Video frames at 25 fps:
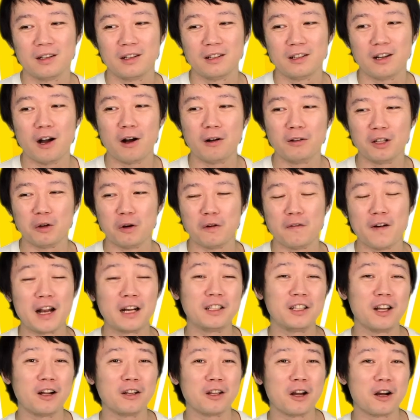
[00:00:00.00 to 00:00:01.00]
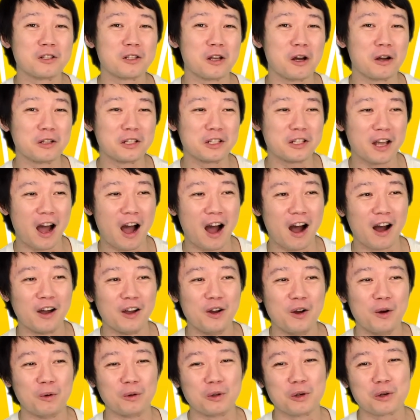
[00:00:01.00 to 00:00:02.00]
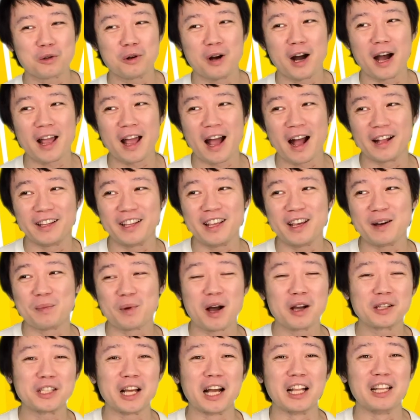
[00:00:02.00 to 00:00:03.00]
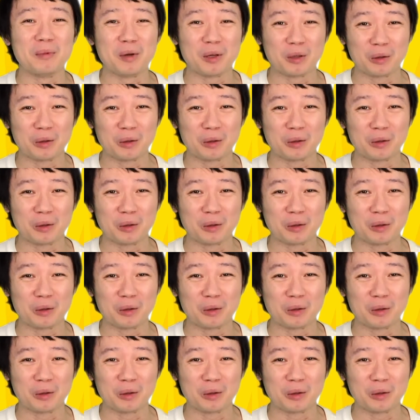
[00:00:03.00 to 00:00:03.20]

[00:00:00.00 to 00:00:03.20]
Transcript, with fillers: 然后呢，我发了第二条消息啊，我就说，哎呀，你也不要想那么